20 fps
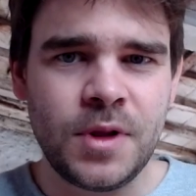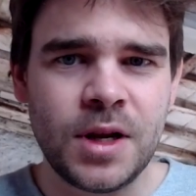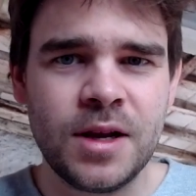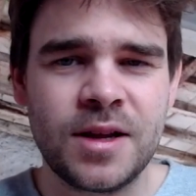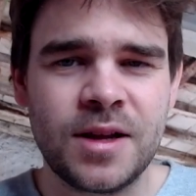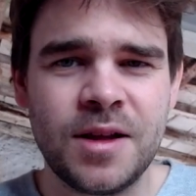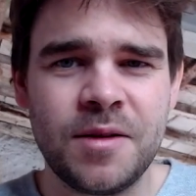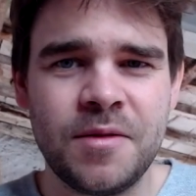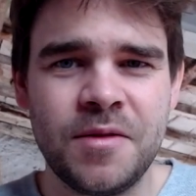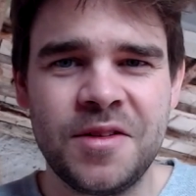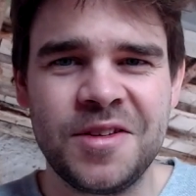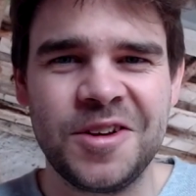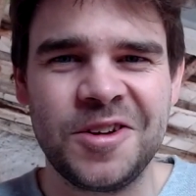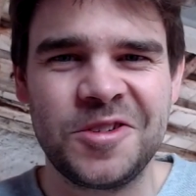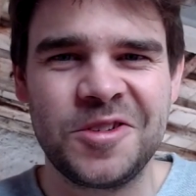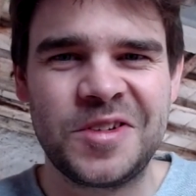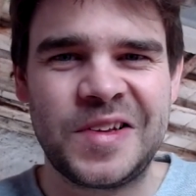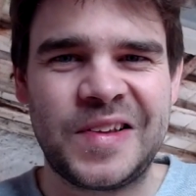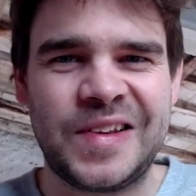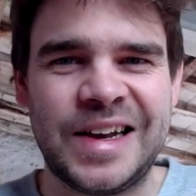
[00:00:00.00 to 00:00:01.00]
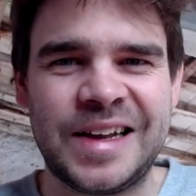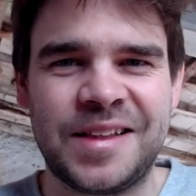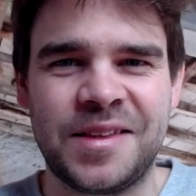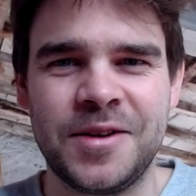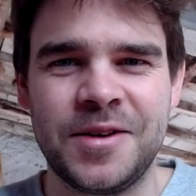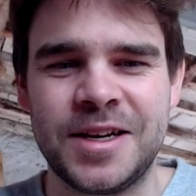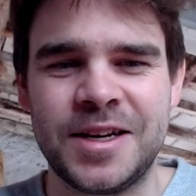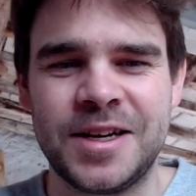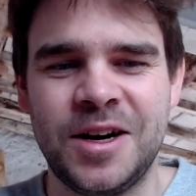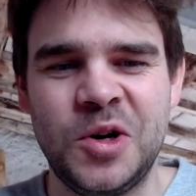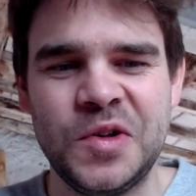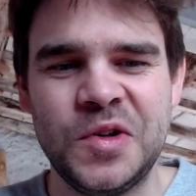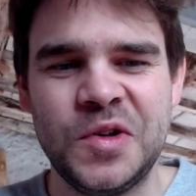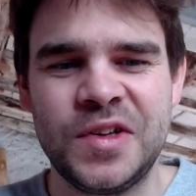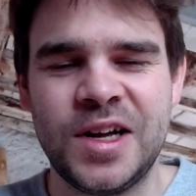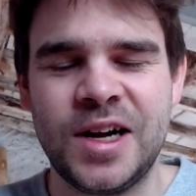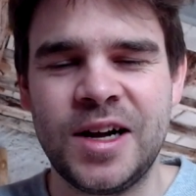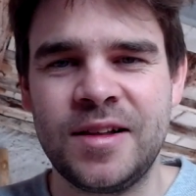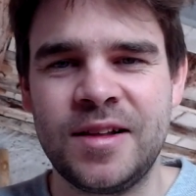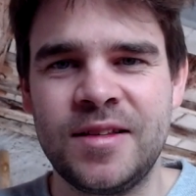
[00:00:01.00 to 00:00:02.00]
ist das Jahr
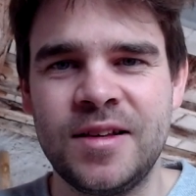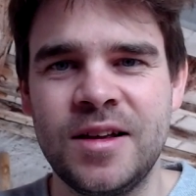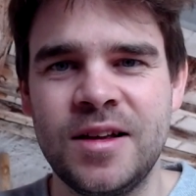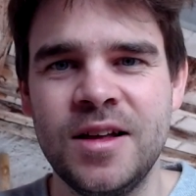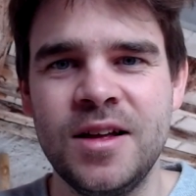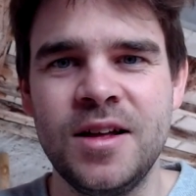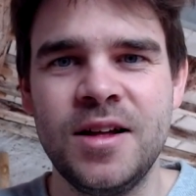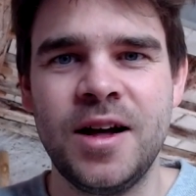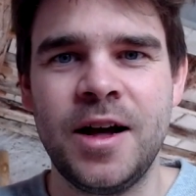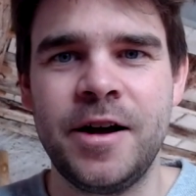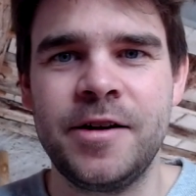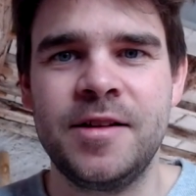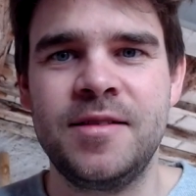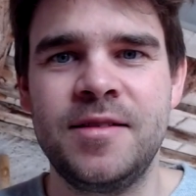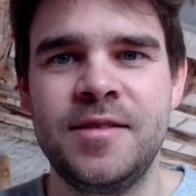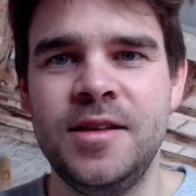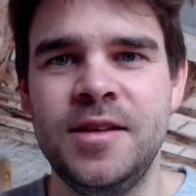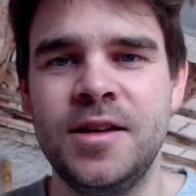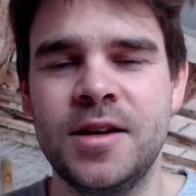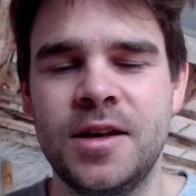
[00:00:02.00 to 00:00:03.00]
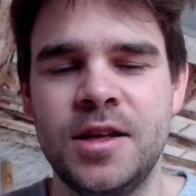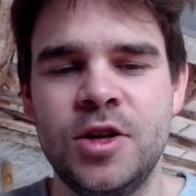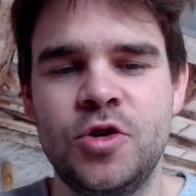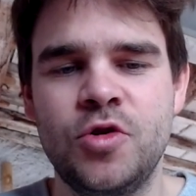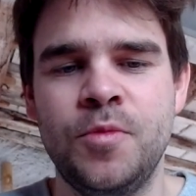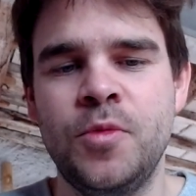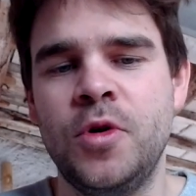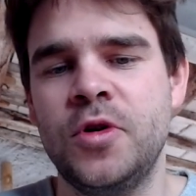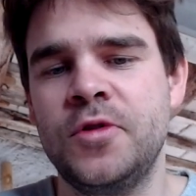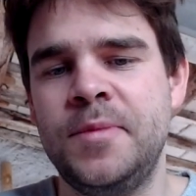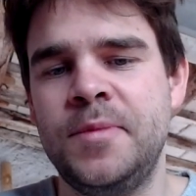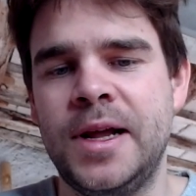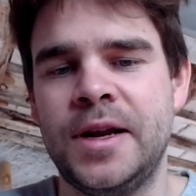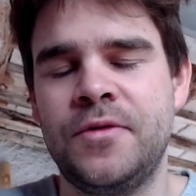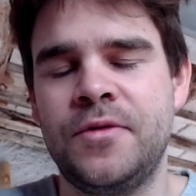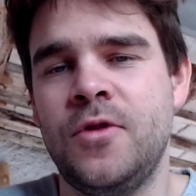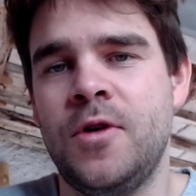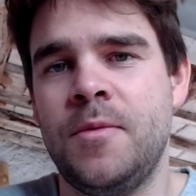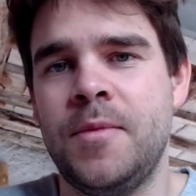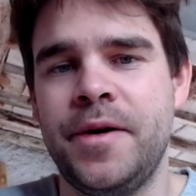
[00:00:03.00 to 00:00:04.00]
2000er Aktie, dass sie ihre
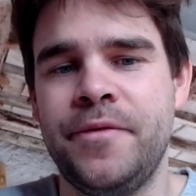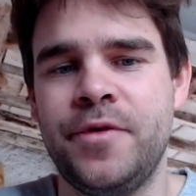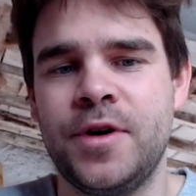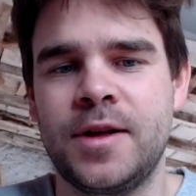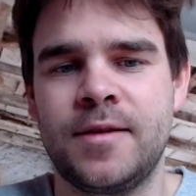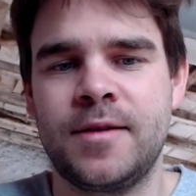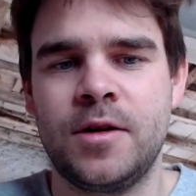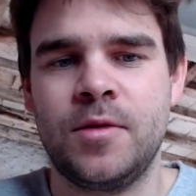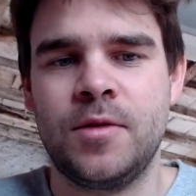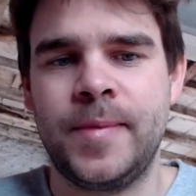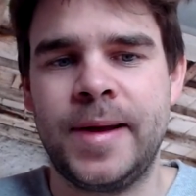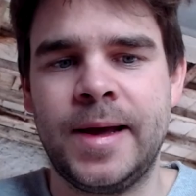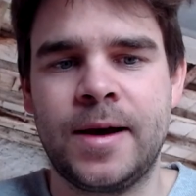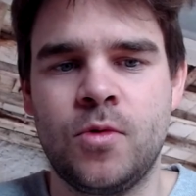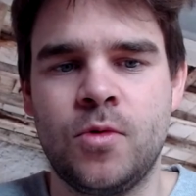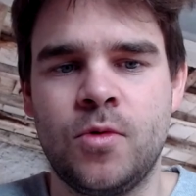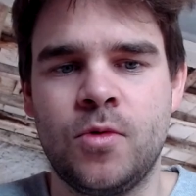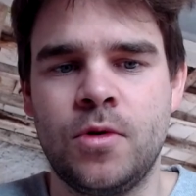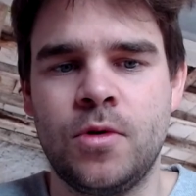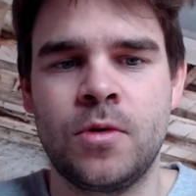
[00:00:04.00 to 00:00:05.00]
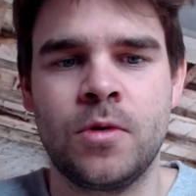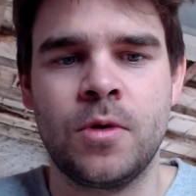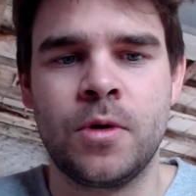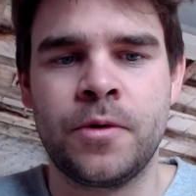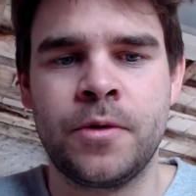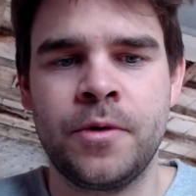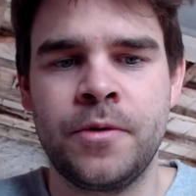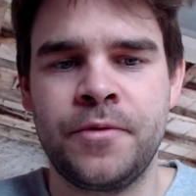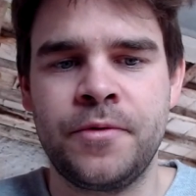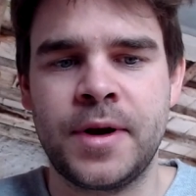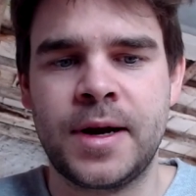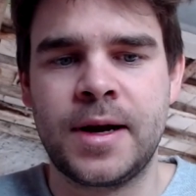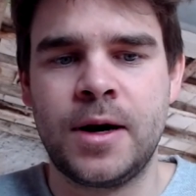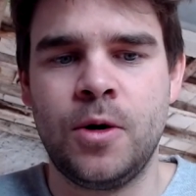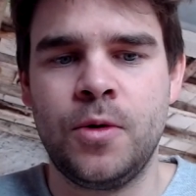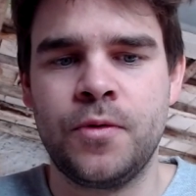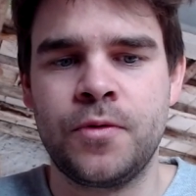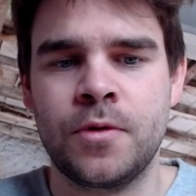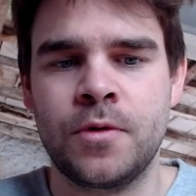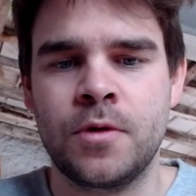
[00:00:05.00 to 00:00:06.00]
E-Commerce-Plattform einfach jetzt an mehr Kunden noch
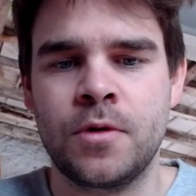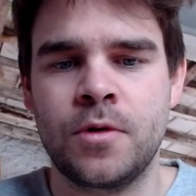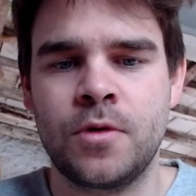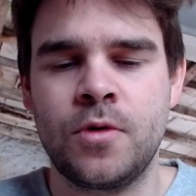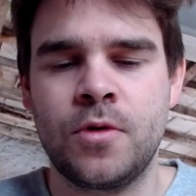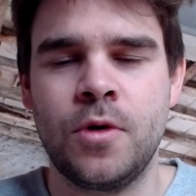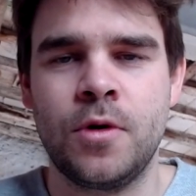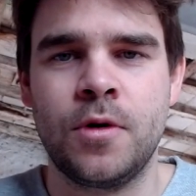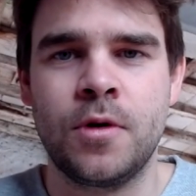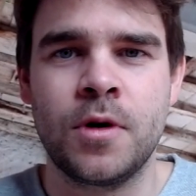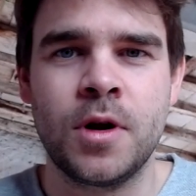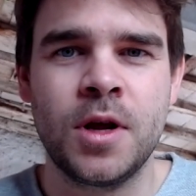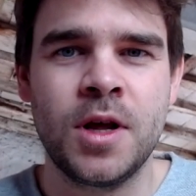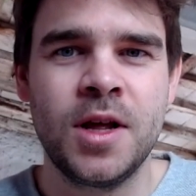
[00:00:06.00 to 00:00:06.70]
verkaufen können.